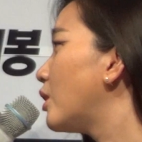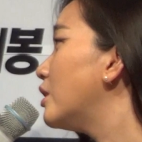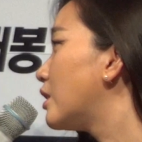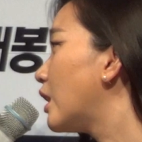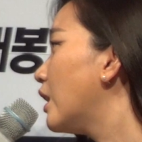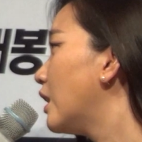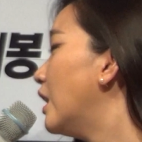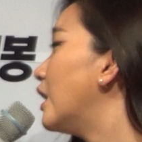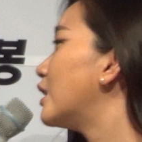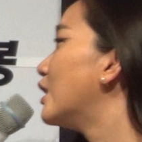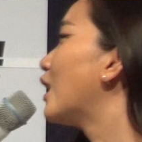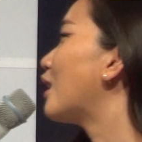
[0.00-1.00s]
된다
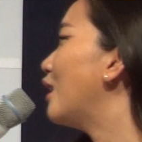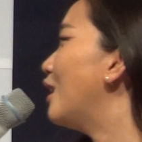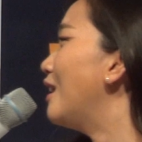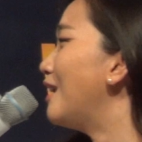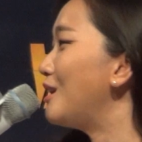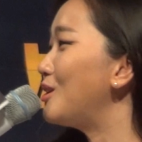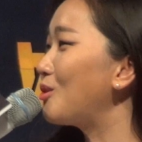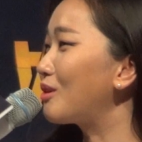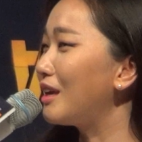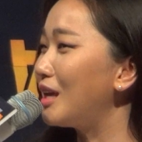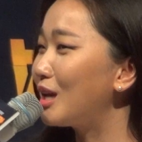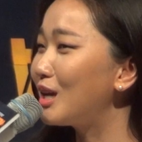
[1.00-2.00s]
그냥
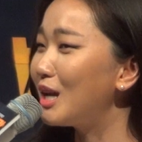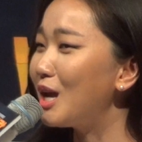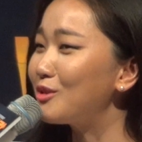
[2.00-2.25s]
이렇게 얘기를